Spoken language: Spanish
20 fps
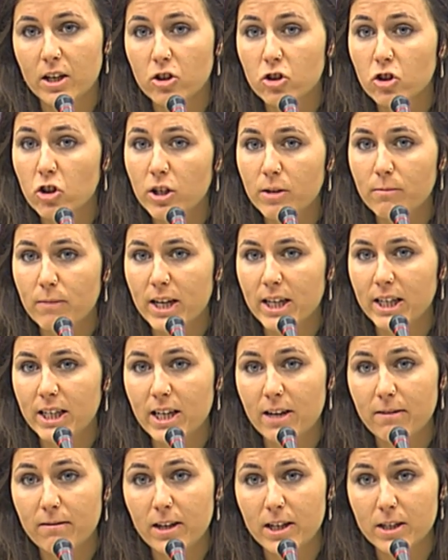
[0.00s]
no son
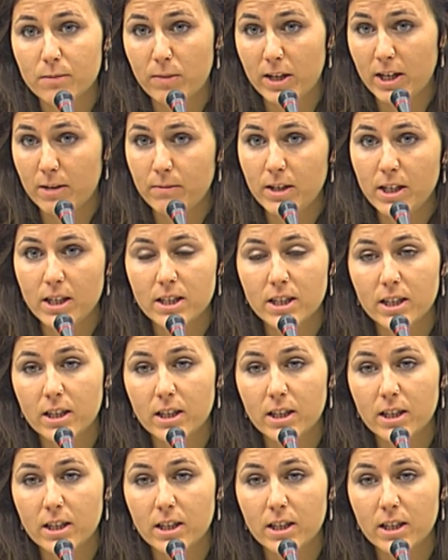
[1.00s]
imaginables para mí, ni